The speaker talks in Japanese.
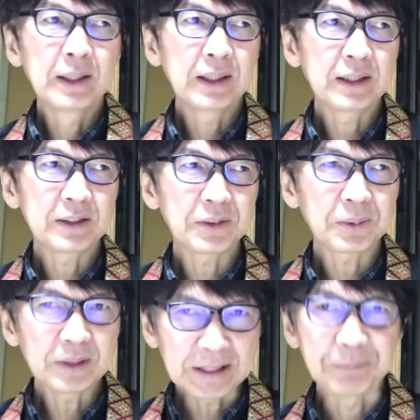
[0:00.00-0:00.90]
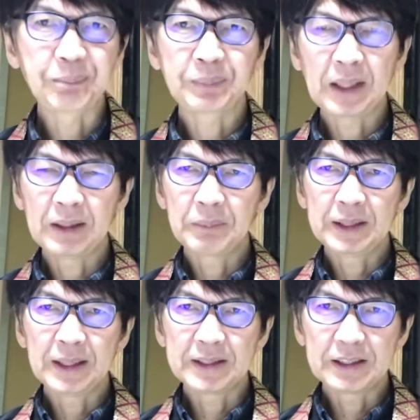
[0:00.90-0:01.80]
えー、そこにあみ
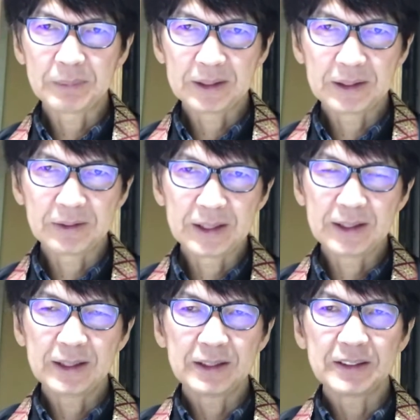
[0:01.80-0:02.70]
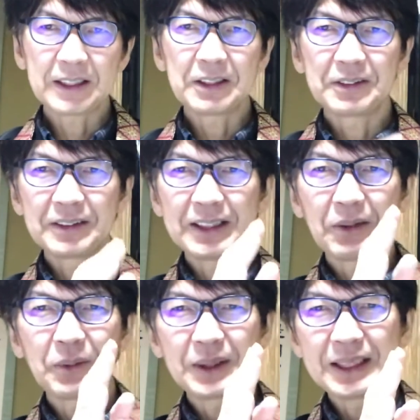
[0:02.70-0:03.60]
んな集まっておいでになって先ほど言った
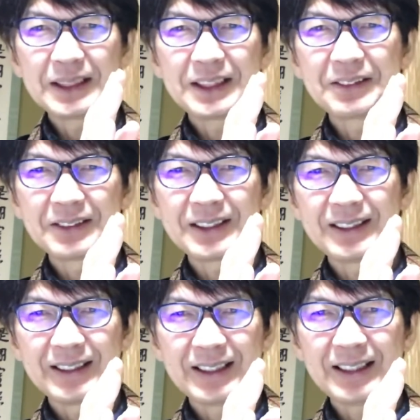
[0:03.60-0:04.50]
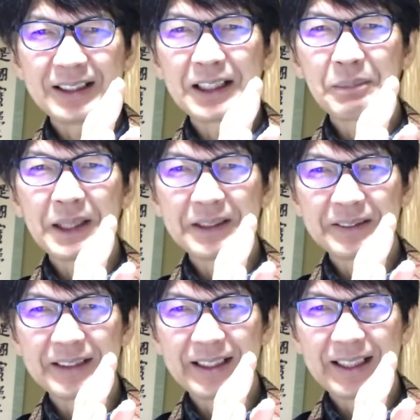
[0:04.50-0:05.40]
OK 地区の人なんかは7マイル
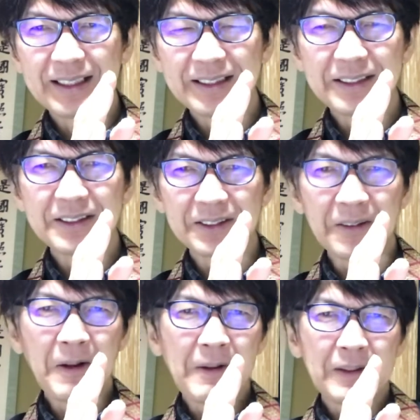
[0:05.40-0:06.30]
ぐらいかけてその